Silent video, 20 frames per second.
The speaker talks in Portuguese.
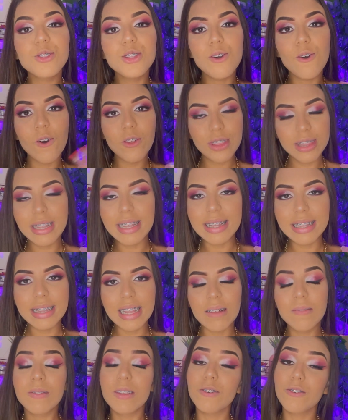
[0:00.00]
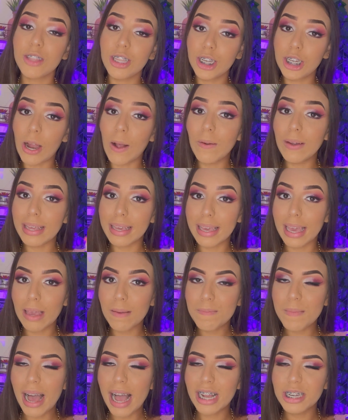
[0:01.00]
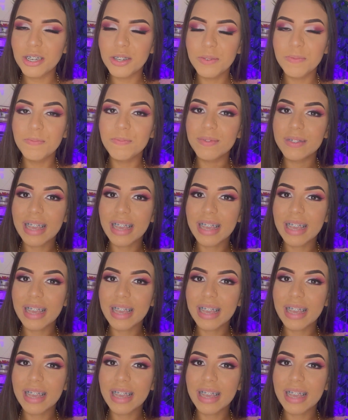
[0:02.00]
o de rotina. Eu vou deixar o link aí embaixo.